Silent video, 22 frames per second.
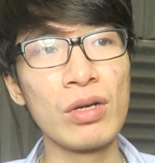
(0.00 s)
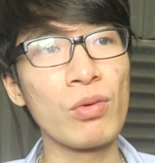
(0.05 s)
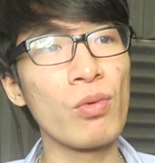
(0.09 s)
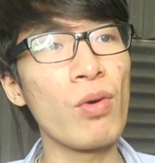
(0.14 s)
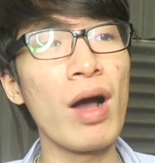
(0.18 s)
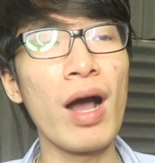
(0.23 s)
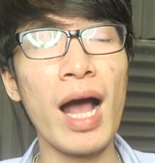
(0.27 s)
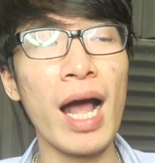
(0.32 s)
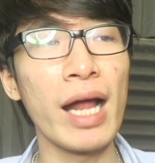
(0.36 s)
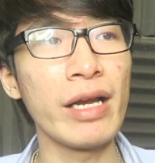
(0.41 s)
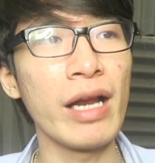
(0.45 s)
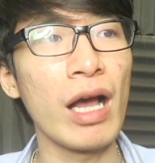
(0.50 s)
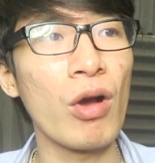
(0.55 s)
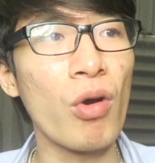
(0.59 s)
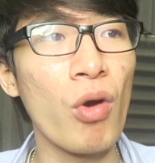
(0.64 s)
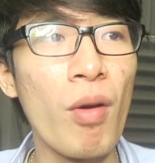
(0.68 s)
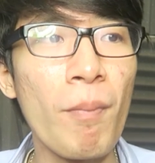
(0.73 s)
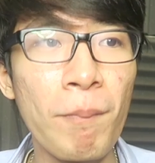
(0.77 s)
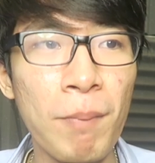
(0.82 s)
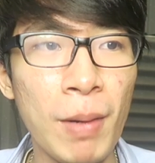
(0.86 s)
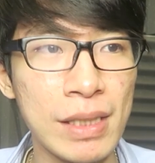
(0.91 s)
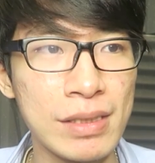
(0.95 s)
gue nggak ada
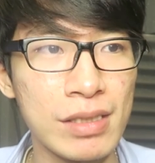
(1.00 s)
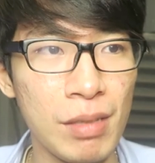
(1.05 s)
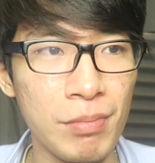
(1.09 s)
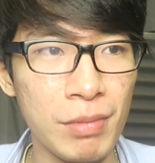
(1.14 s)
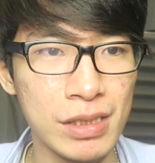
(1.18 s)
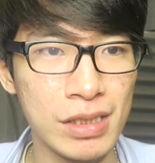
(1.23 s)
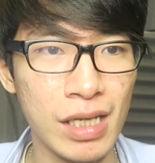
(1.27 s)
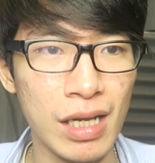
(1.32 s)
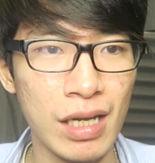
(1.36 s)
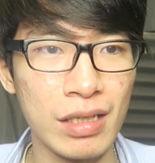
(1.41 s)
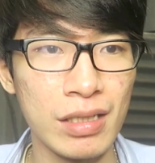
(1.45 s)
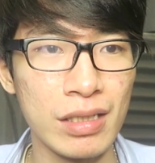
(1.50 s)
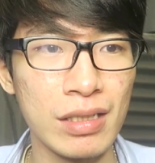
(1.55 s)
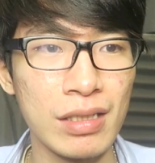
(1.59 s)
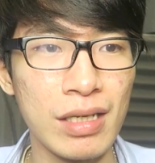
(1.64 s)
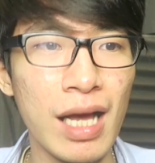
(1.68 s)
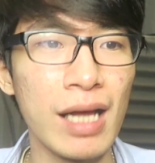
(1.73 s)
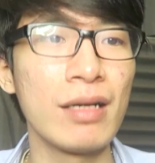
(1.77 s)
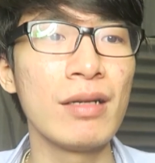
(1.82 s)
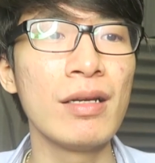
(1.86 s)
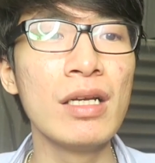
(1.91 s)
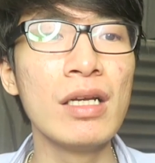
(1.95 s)
kompas sama sekali
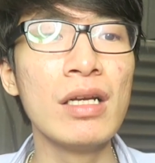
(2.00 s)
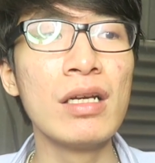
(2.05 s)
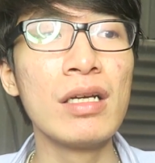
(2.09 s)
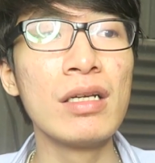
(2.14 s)
dan